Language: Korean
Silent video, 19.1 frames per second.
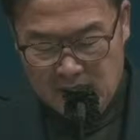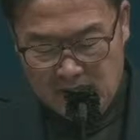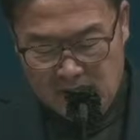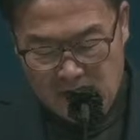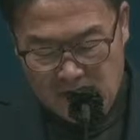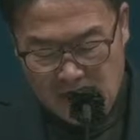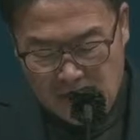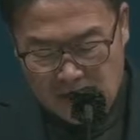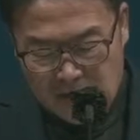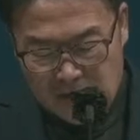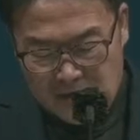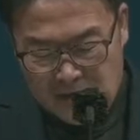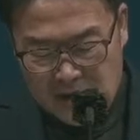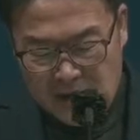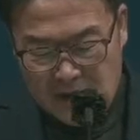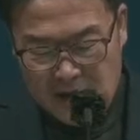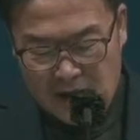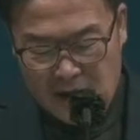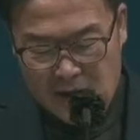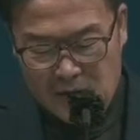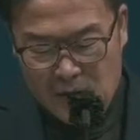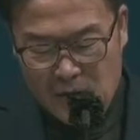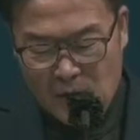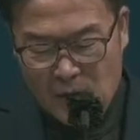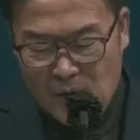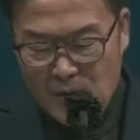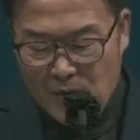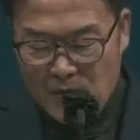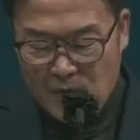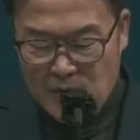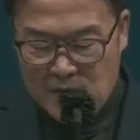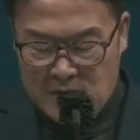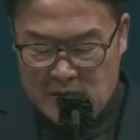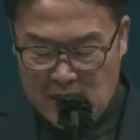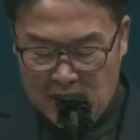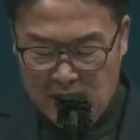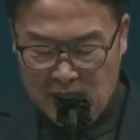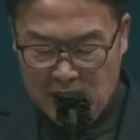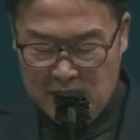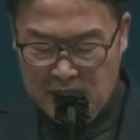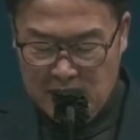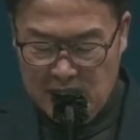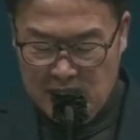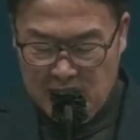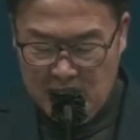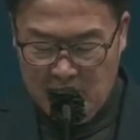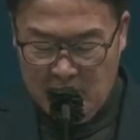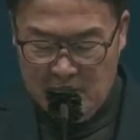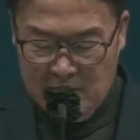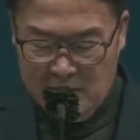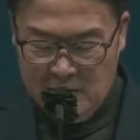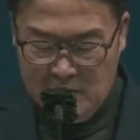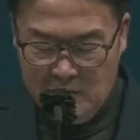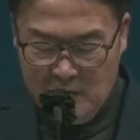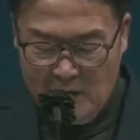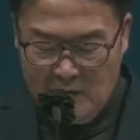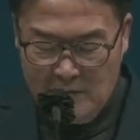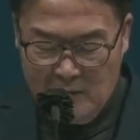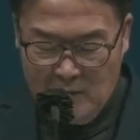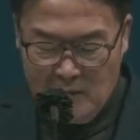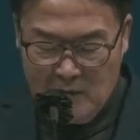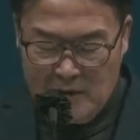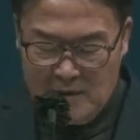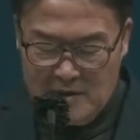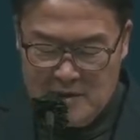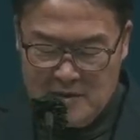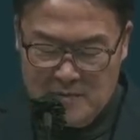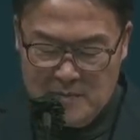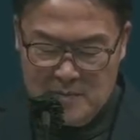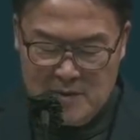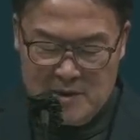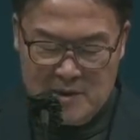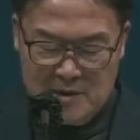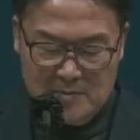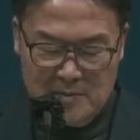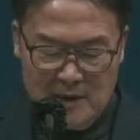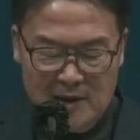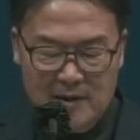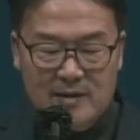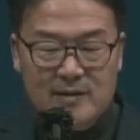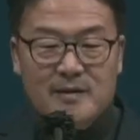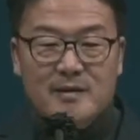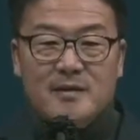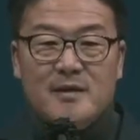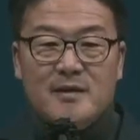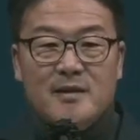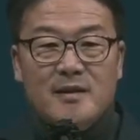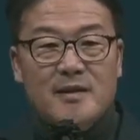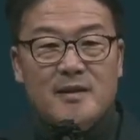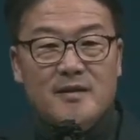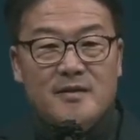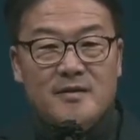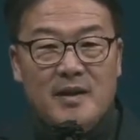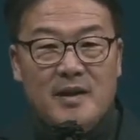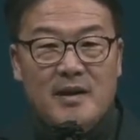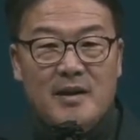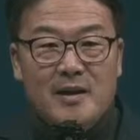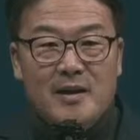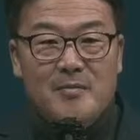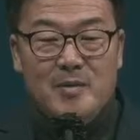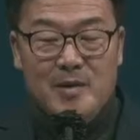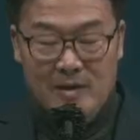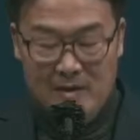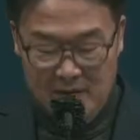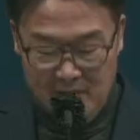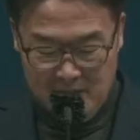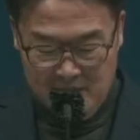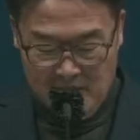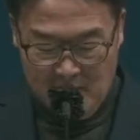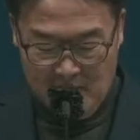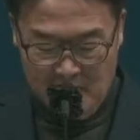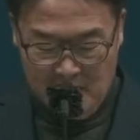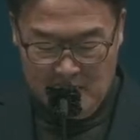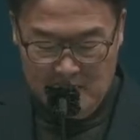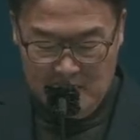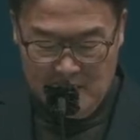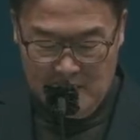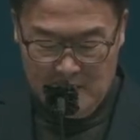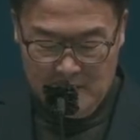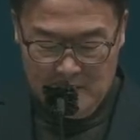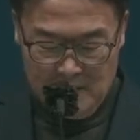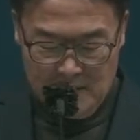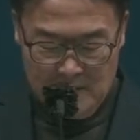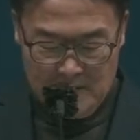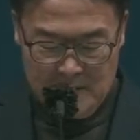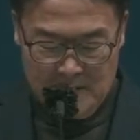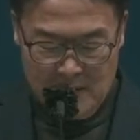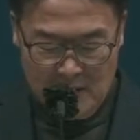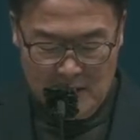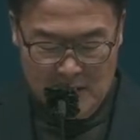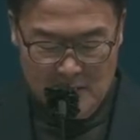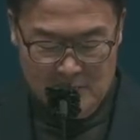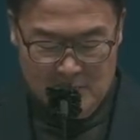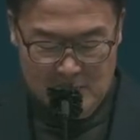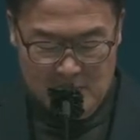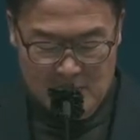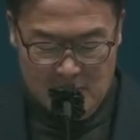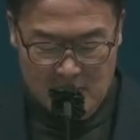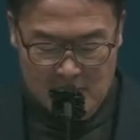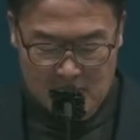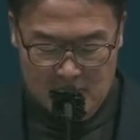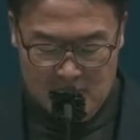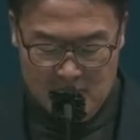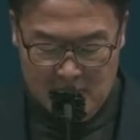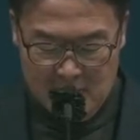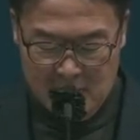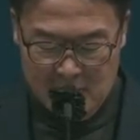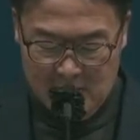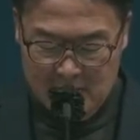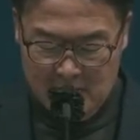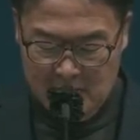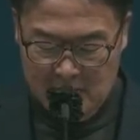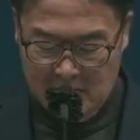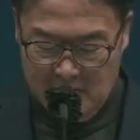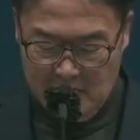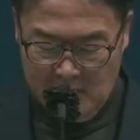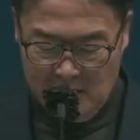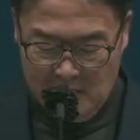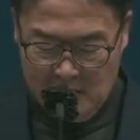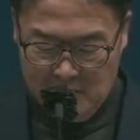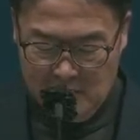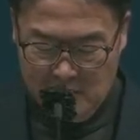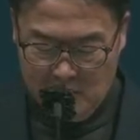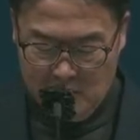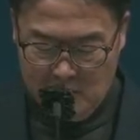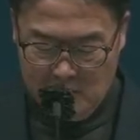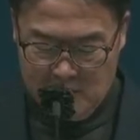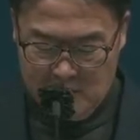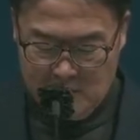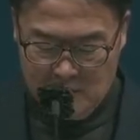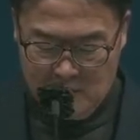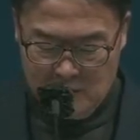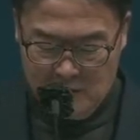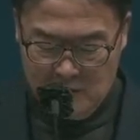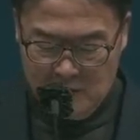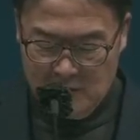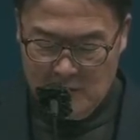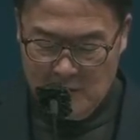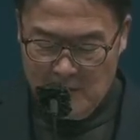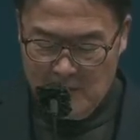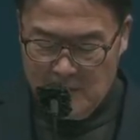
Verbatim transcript: 세상을 사랑하고 자연을 사랑할 때도 행복해지지만 사람이 사랑을 사람을 사랑할 때 행복해지고요.